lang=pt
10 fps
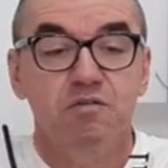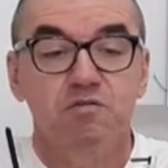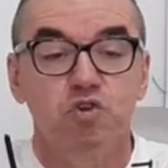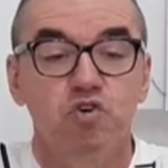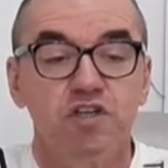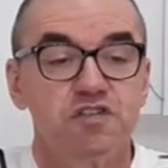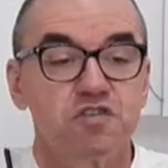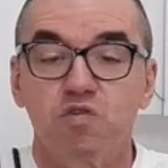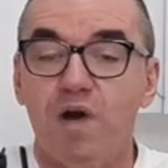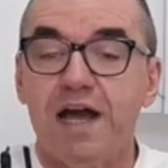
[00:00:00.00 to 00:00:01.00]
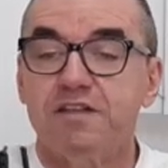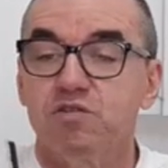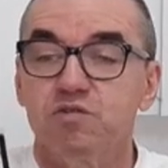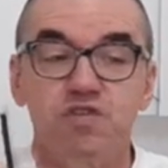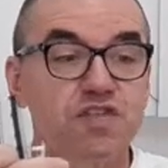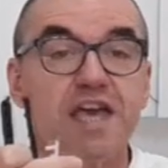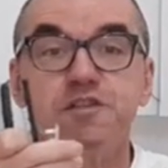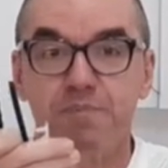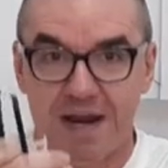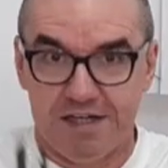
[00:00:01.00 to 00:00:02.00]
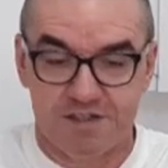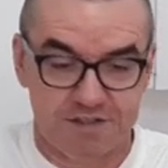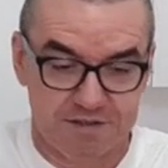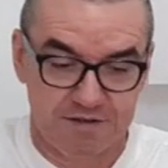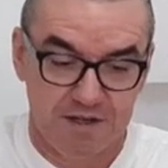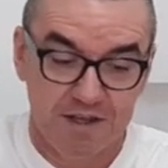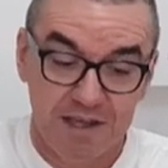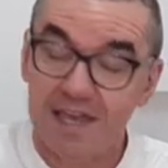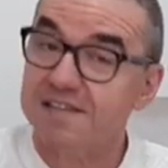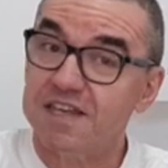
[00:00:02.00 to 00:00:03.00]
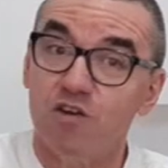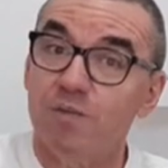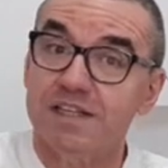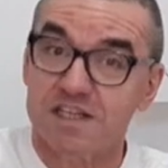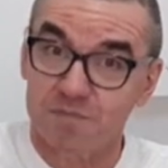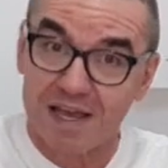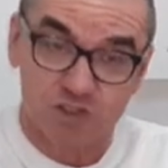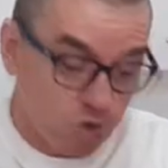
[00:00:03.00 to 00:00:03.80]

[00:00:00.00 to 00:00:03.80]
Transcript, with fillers: 2, 4, 6 partes. Essa é uma das mais